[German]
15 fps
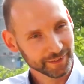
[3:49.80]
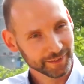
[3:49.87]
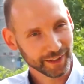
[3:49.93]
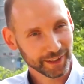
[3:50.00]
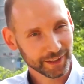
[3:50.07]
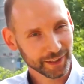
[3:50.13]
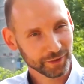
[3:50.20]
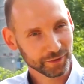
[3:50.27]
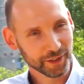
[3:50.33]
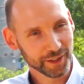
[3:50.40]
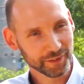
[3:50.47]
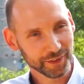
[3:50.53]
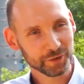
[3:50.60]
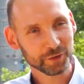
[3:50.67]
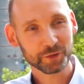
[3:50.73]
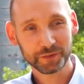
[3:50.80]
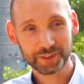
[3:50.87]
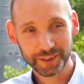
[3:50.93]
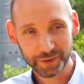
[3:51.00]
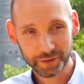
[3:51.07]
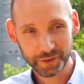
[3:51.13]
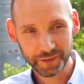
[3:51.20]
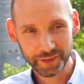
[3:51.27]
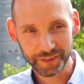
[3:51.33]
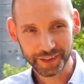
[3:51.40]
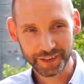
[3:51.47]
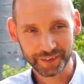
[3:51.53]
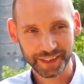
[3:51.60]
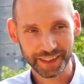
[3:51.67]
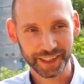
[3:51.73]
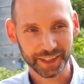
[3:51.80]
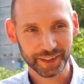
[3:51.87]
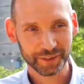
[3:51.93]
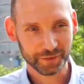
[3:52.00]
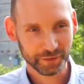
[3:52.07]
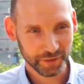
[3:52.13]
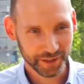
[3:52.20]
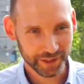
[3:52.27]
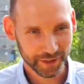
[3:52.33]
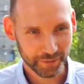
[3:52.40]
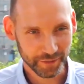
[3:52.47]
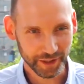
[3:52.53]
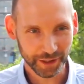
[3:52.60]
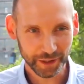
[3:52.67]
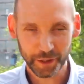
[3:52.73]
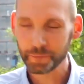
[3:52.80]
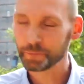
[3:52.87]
Danke, dass wir hier sein durften, dass du uns das alles erklärt hast. Vielen lieben Dank.